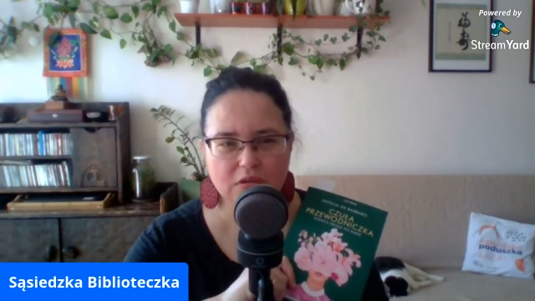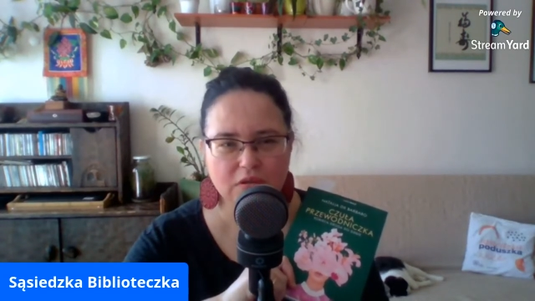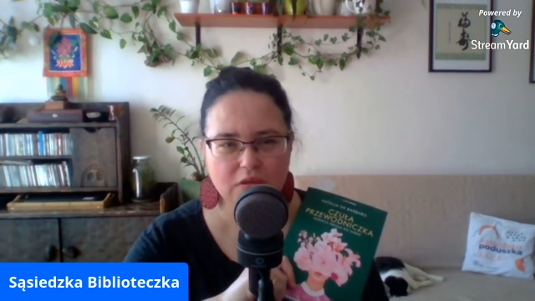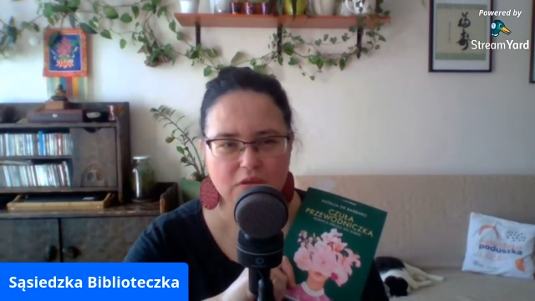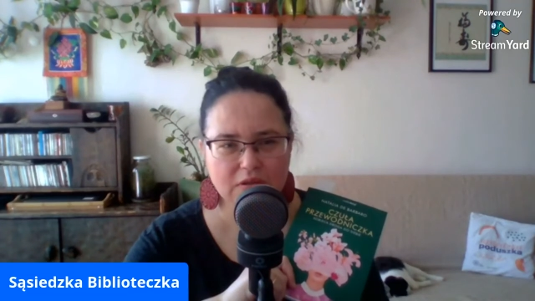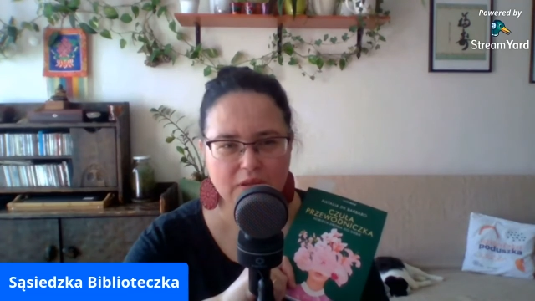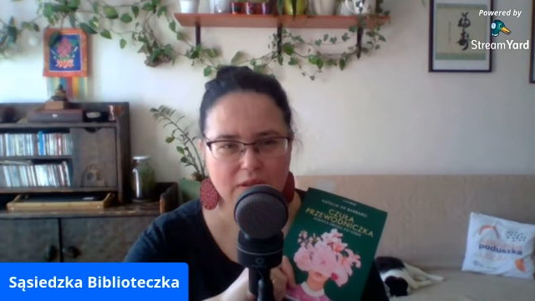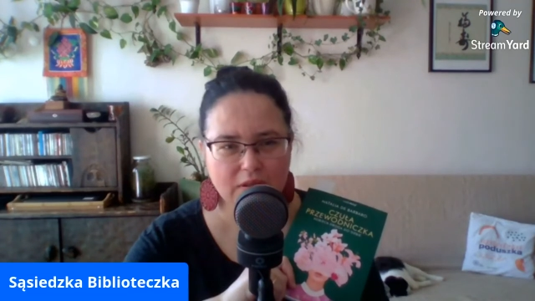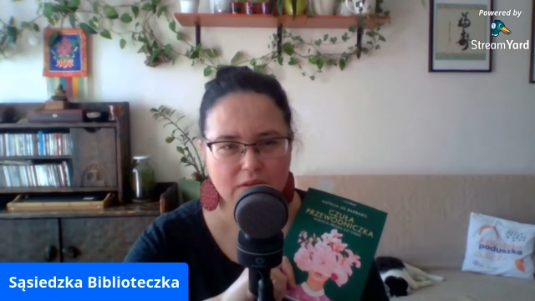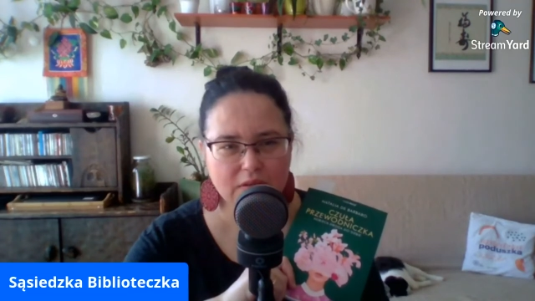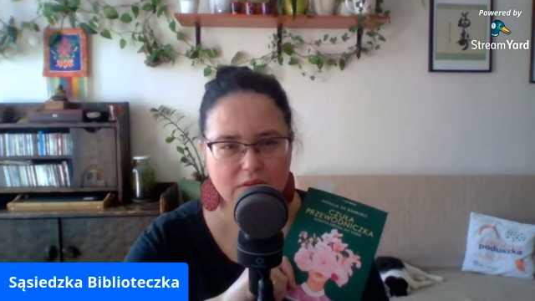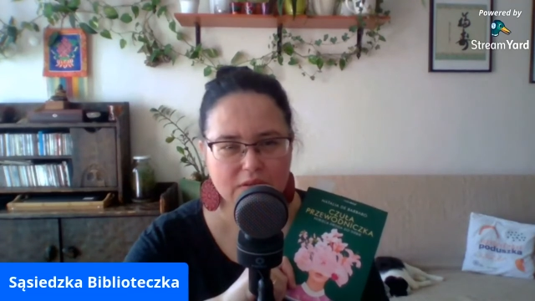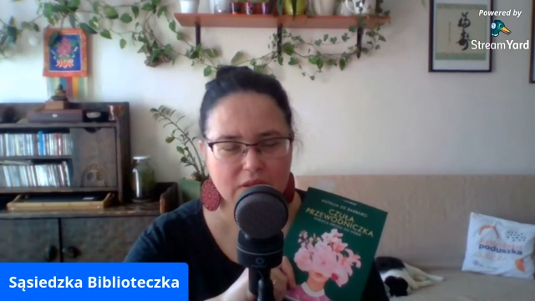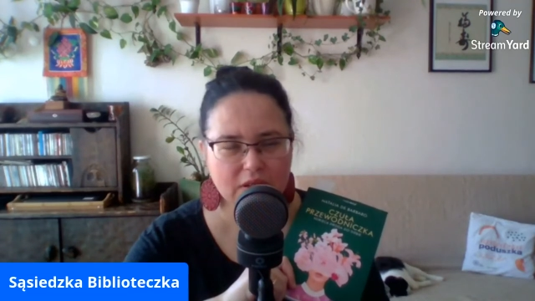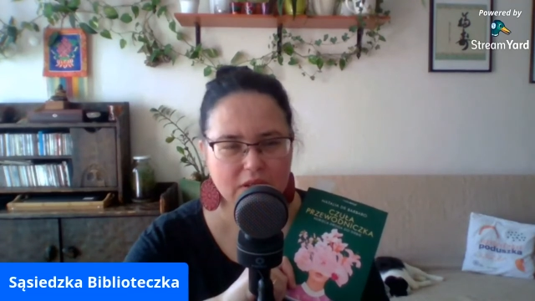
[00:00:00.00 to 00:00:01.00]
i
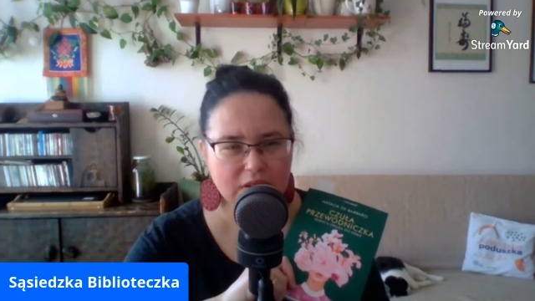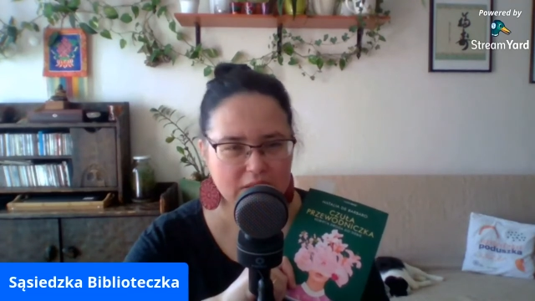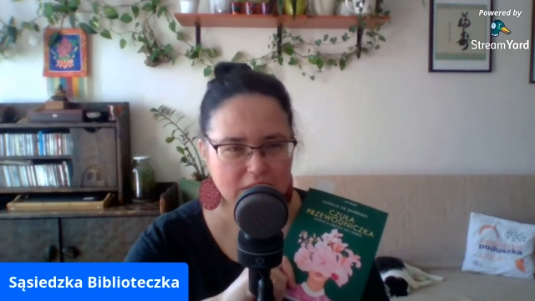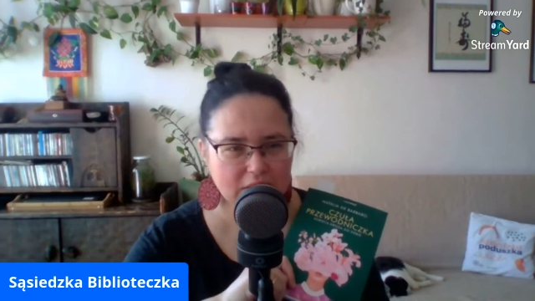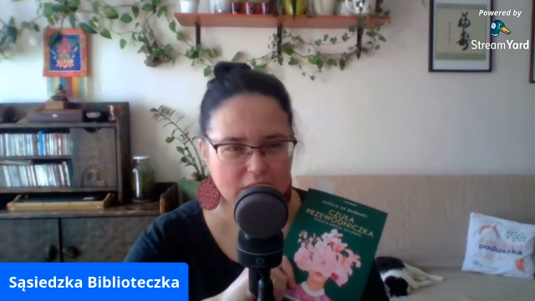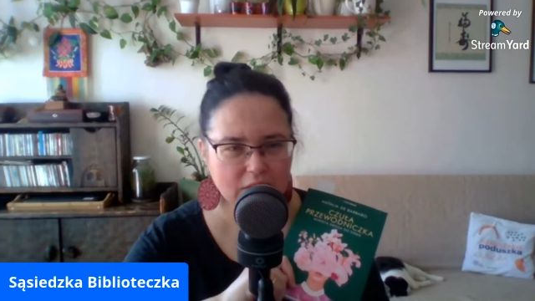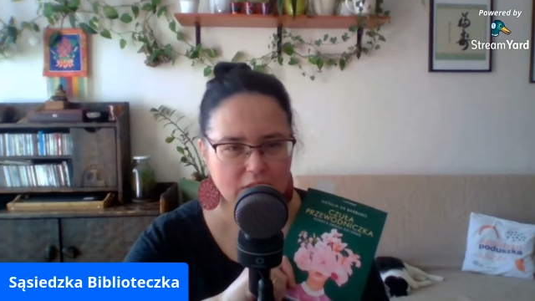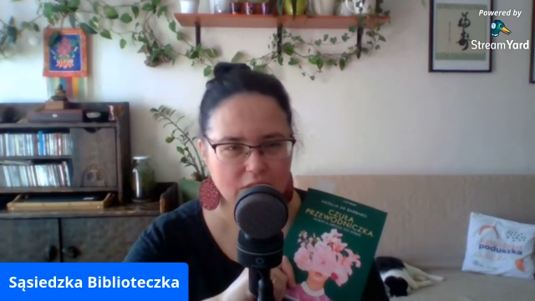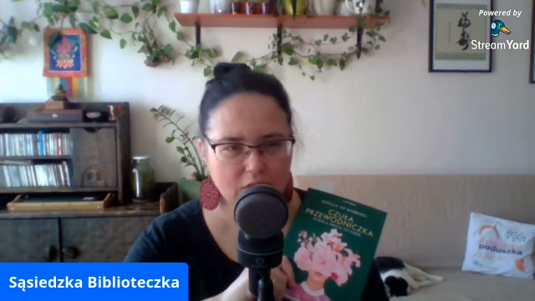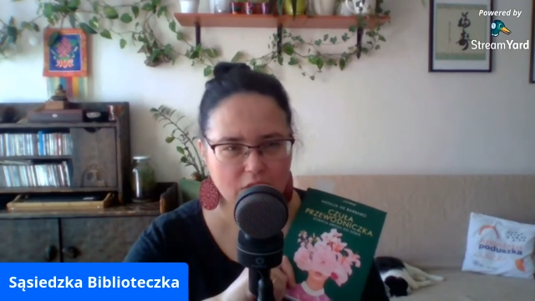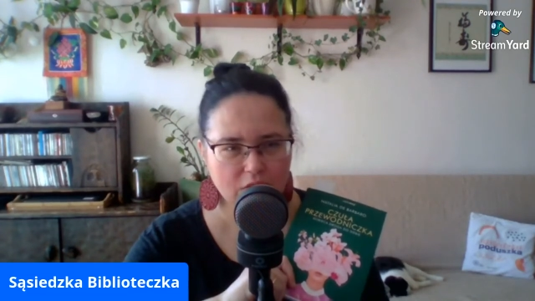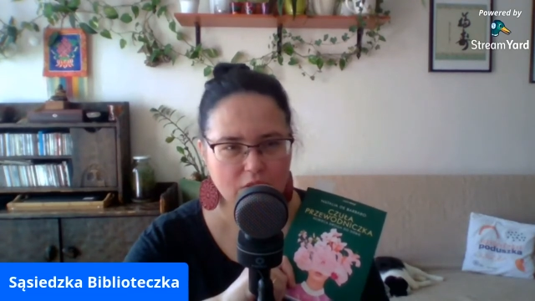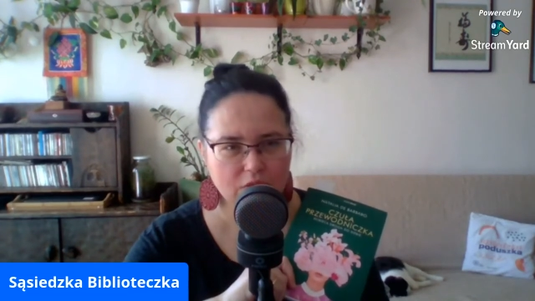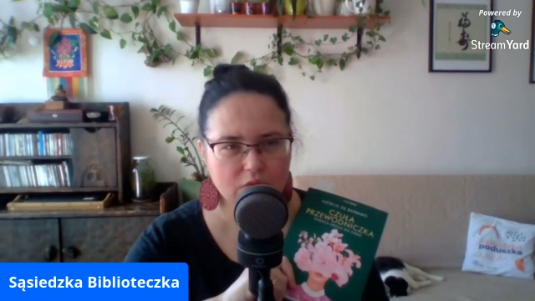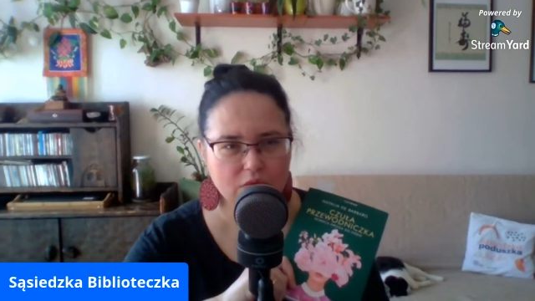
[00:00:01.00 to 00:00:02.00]
inne serniki
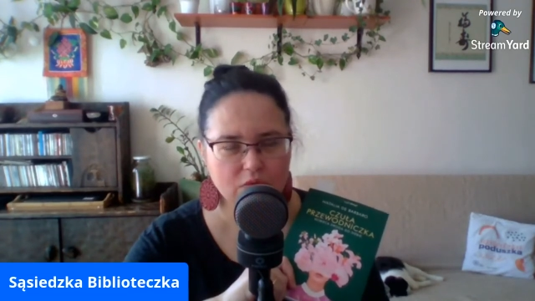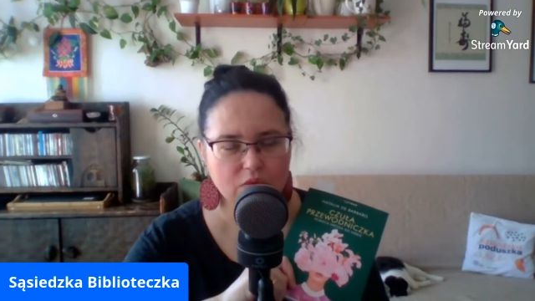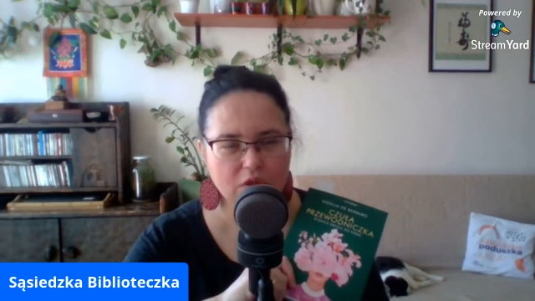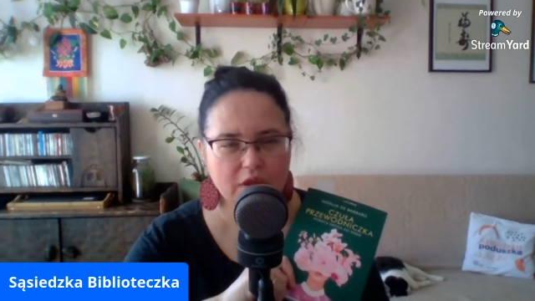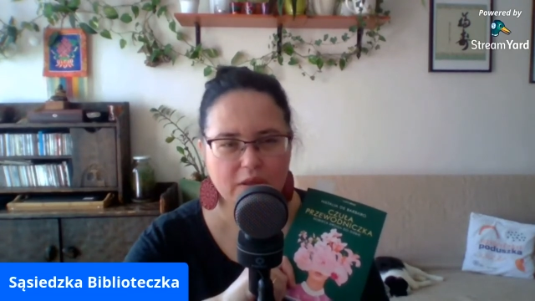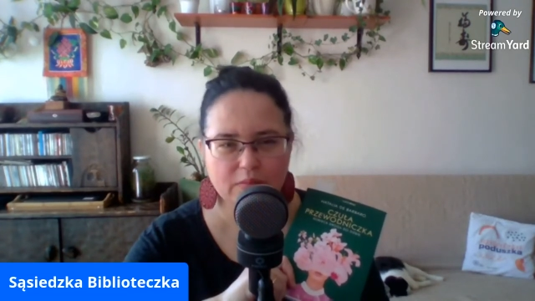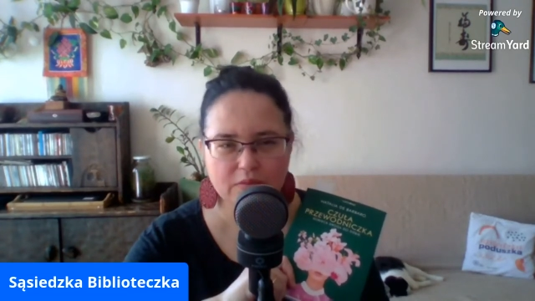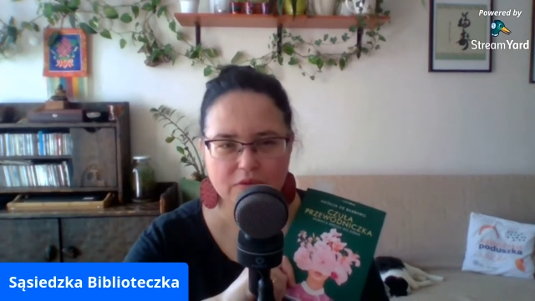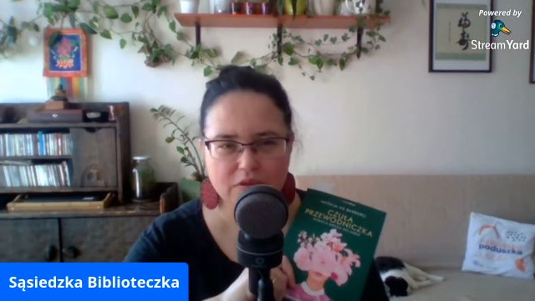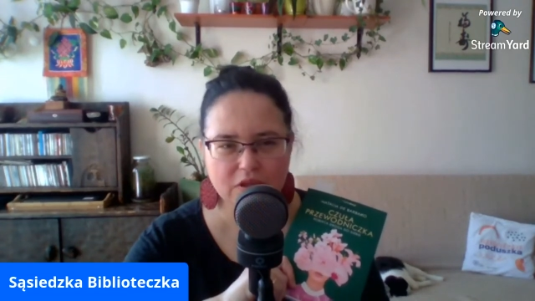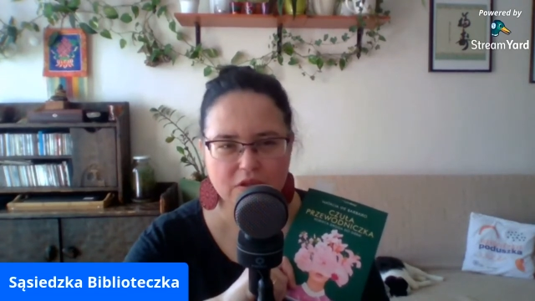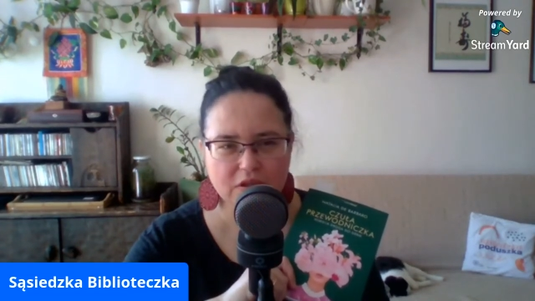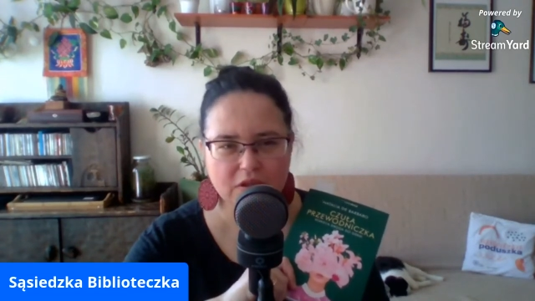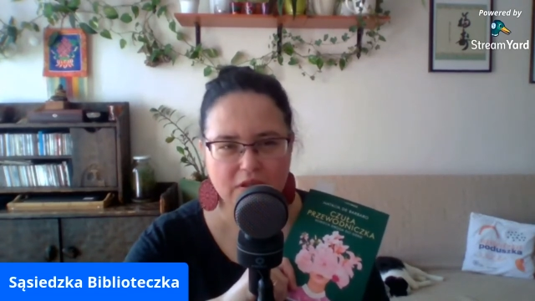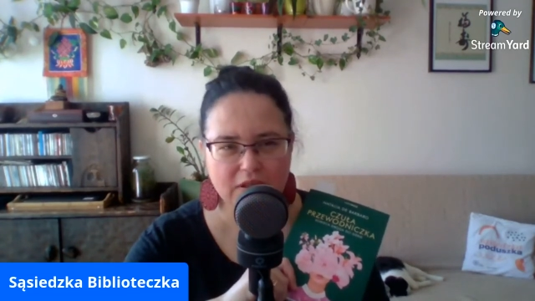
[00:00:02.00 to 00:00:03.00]
do drugiej albo
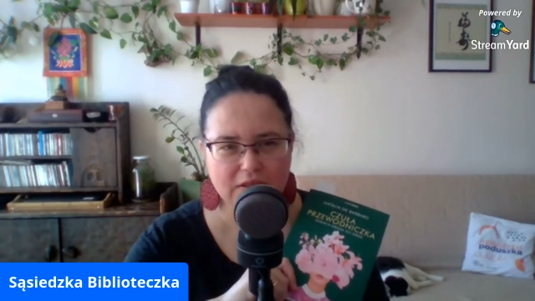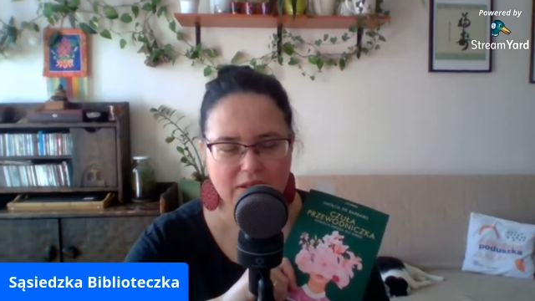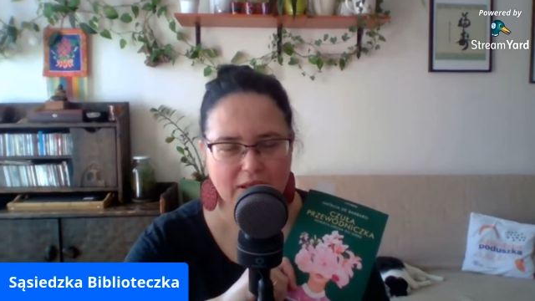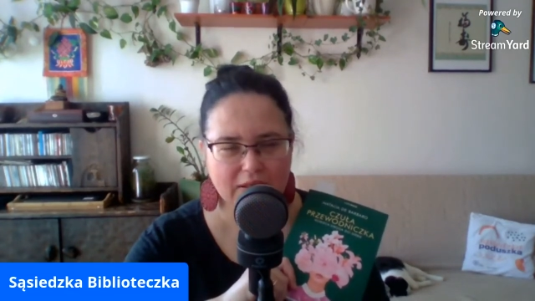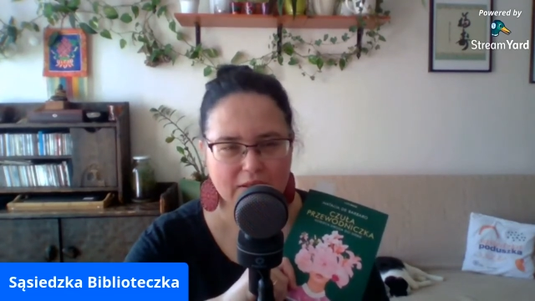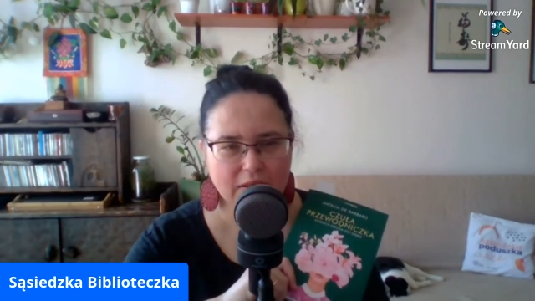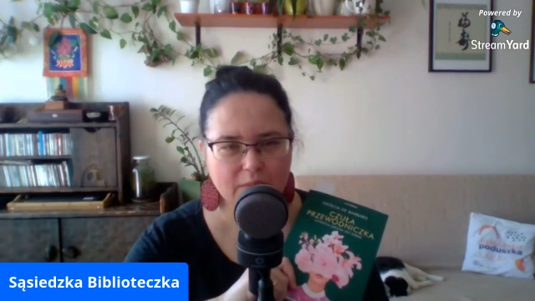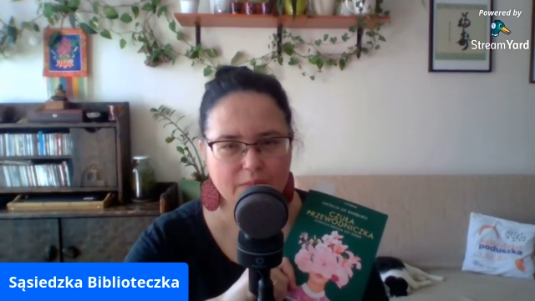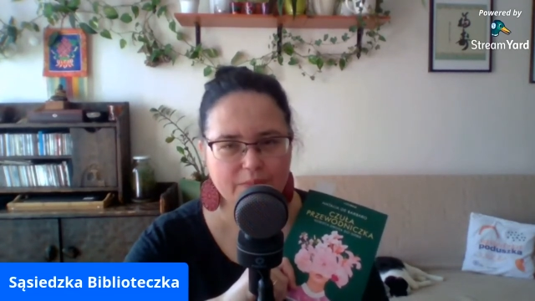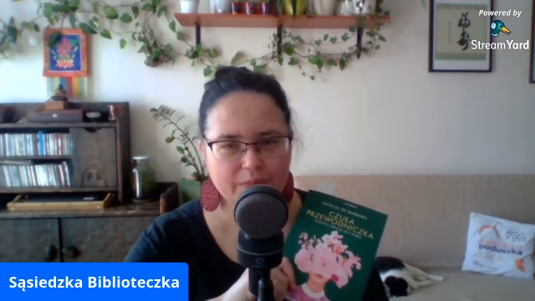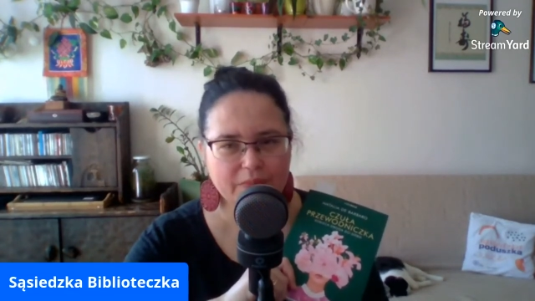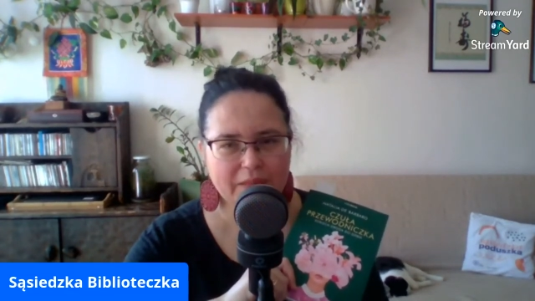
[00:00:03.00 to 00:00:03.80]
trzeciej nad ranem.